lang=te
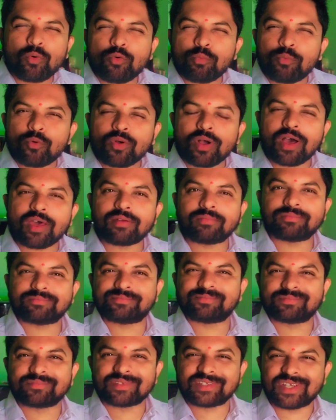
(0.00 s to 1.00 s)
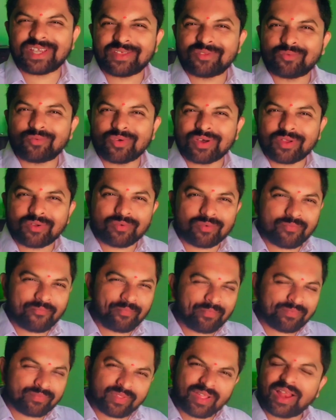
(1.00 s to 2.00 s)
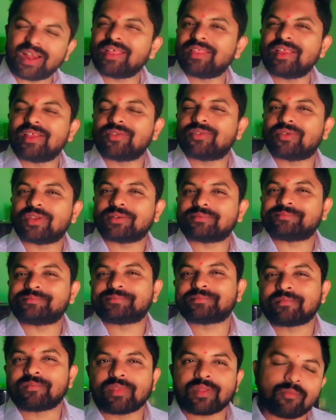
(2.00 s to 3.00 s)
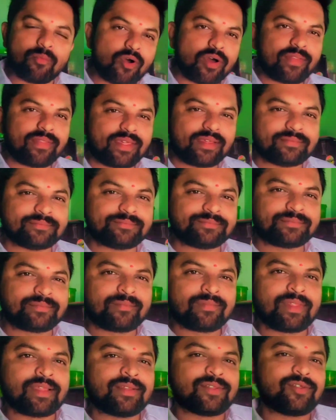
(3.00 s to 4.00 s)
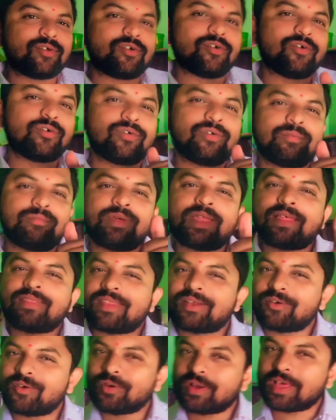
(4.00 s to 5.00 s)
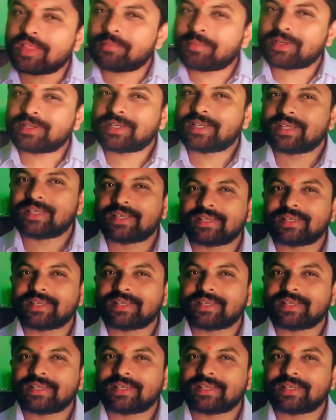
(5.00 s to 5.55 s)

ఉప్పు కారం చేదు వగరు అన్నీ తెలుస్తున్నాయి బాగుంది సో మీరందరూ కూడా ఉగాది పచ్చడి